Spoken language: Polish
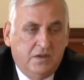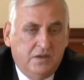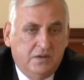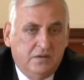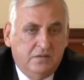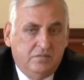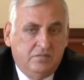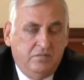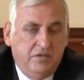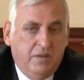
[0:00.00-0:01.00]
E,
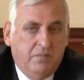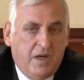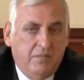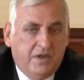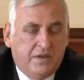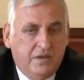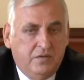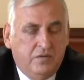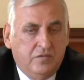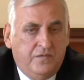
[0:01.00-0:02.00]
nie mamy
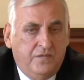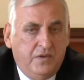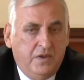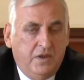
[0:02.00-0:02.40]
kredytów,